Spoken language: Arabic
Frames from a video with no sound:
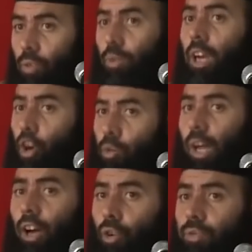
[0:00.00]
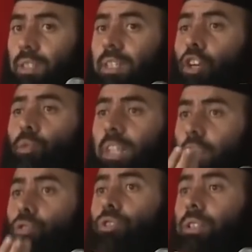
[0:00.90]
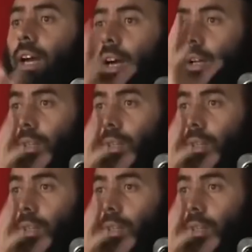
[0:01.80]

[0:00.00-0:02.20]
ولهم الحق في تكوين أسرة